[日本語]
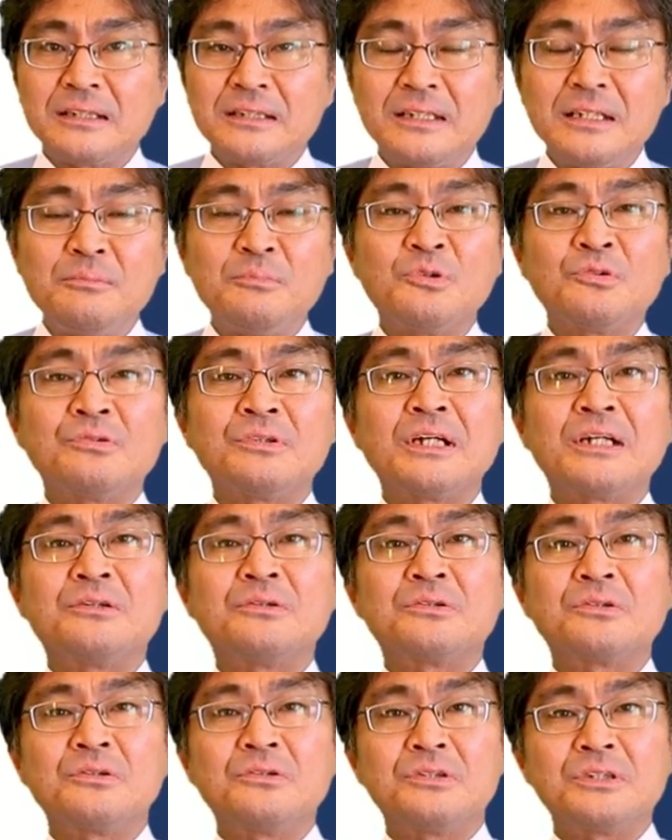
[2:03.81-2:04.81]
て問題
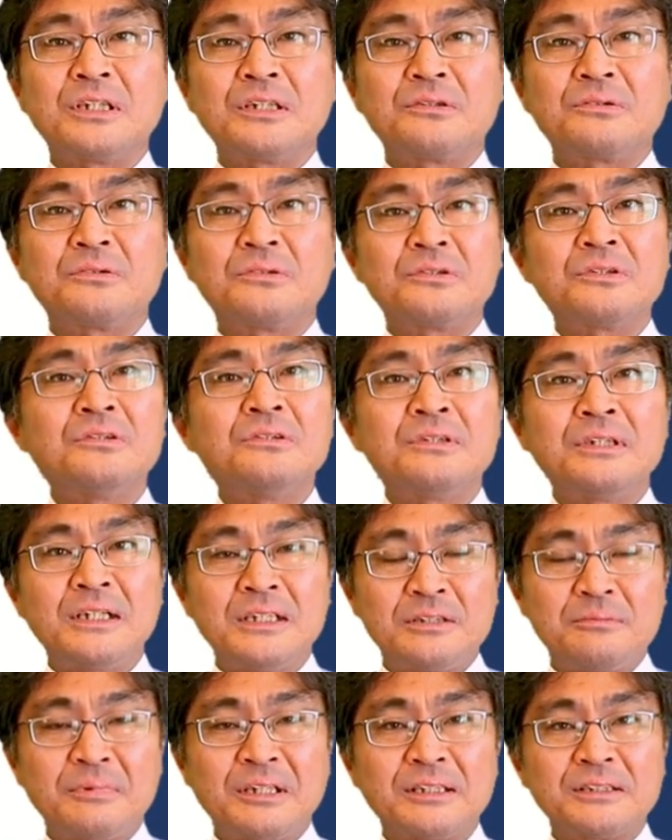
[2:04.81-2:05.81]
を解いていくことに
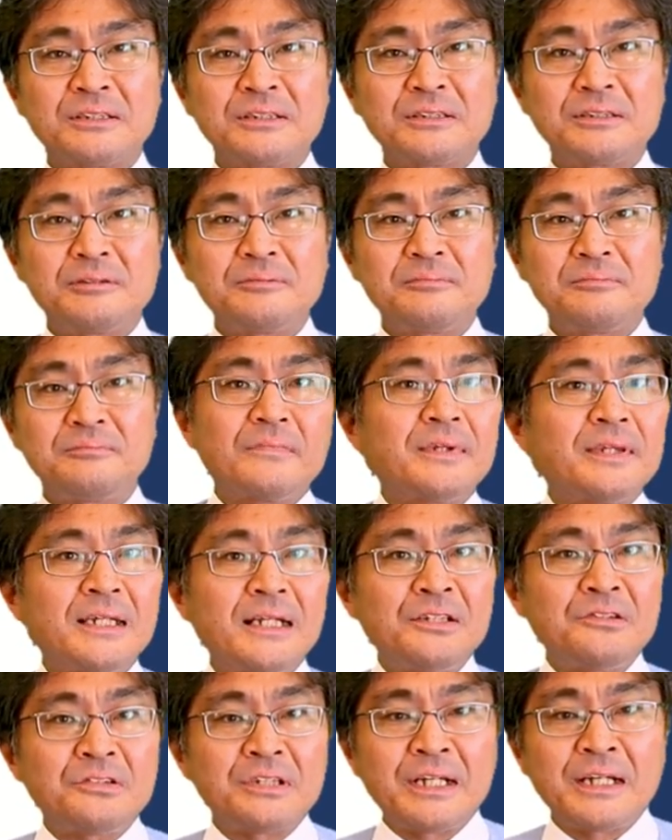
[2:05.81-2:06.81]
なります。
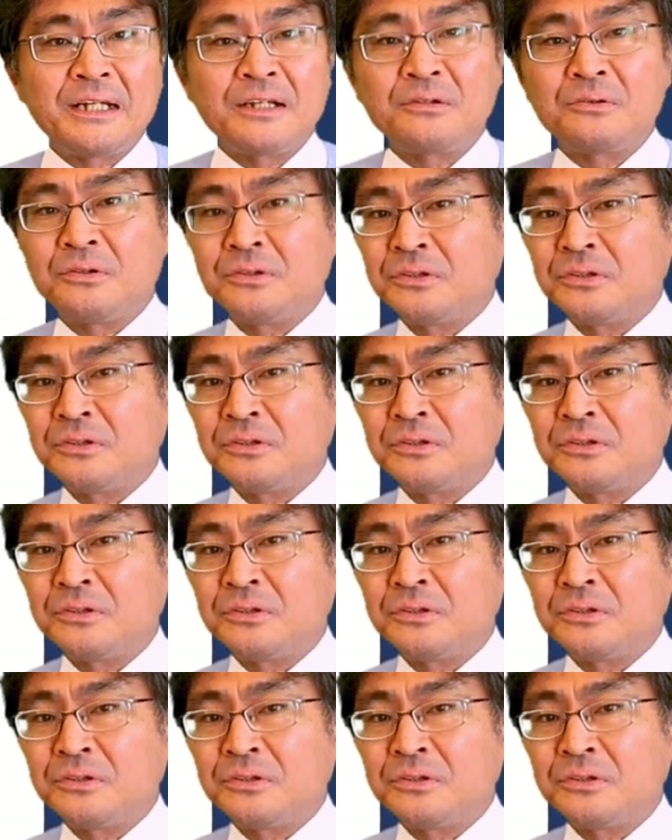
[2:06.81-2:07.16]
なので、